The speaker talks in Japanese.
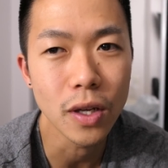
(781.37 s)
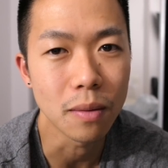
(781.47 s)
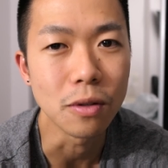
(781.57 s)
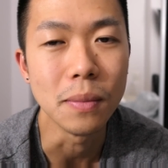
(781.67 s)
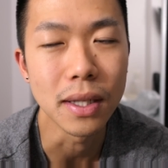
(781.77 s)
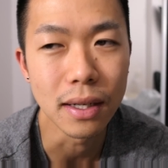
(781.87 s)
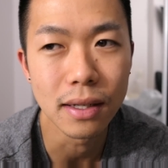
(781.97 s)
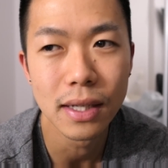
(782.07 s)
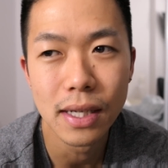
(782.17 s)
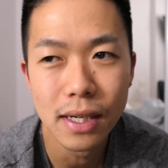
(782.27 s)
ウィアムみたいな
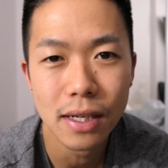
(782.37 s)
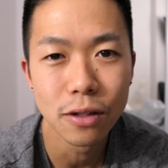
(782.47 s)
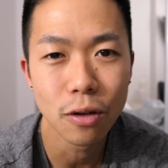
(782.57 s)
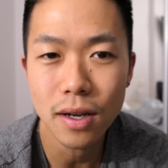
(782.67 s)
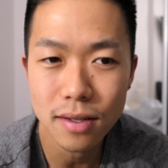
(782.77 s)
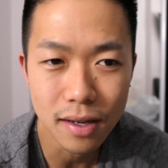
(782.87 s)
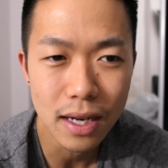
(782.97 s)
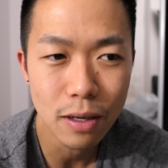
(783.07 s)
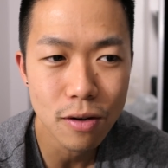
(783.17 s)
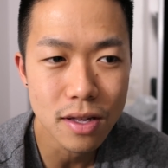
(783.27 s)
とりあえず
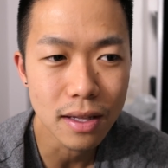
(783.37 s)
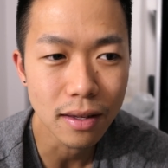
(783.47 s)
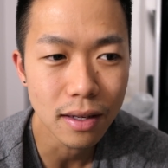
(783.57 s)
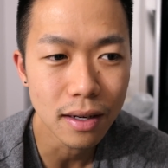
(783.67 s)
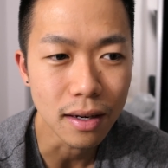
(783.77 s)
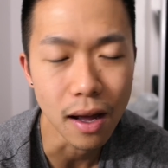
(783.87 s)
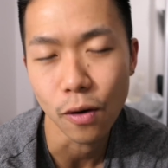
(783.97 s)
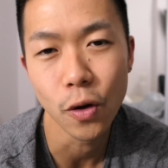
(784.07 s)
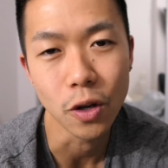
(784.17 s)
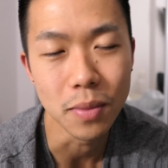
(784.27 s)
外国人だったらかっ
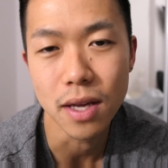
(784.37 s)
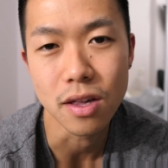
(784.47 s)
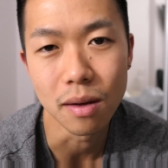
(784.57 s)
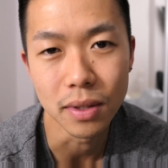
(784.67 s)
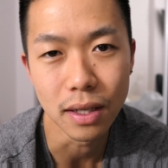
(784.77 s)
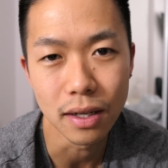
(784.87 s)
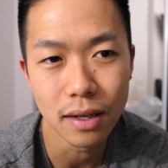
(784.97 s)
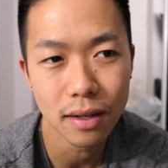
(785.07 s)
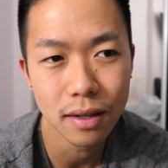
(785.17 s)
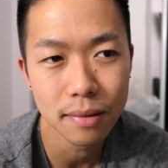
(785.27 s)
こよく見えちゃうみたいな
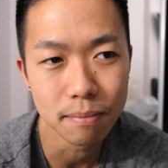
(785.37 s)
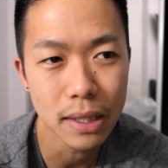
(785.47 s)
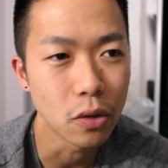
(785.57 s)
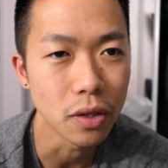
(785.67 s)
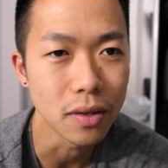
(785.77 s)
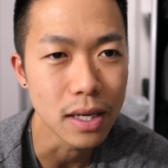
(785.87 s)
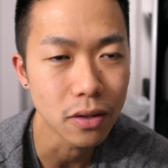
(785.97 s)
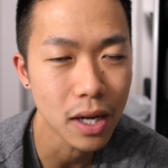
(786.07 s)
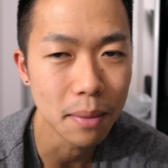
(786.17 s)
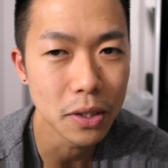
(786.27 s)
目の色が
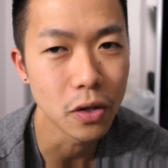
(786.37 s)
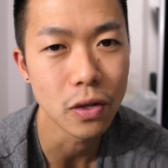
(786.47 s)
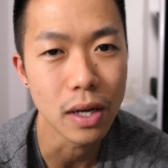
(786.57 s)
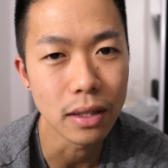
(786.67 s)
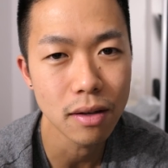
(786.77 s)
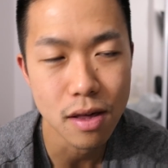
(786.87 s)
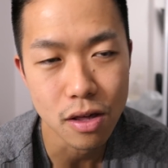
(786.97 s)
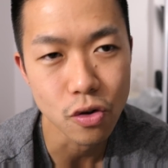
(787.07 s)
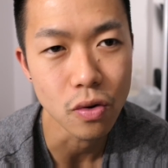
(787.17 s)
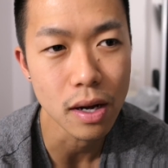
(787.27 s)
髪の色が身
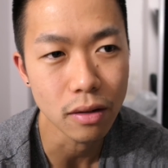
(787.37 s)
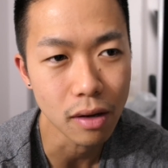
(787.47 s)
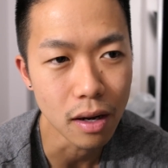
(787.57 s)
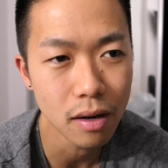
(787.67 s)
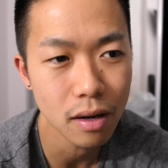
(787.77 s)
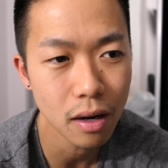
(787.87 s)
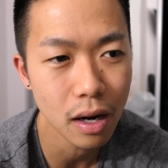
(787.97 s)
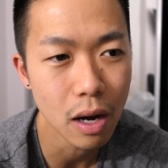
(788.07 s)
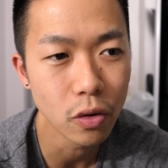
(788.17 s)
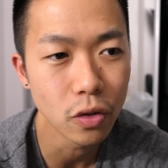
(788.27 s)
長がとか
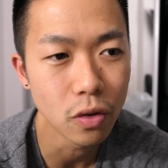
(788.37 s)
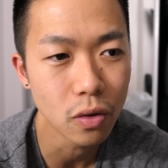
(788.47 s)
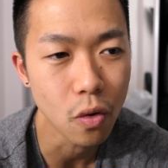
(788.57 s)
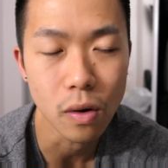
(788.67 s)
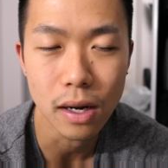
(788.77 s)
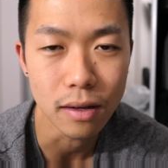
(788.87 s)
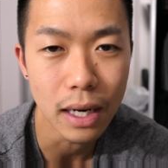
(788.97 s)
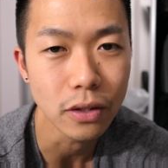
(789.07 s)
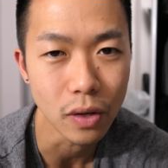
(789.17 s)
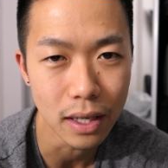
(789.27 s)
顔の骨格
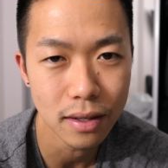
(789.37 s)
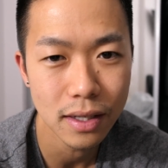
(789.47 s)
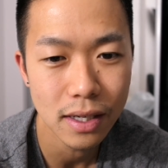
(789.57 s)
がとか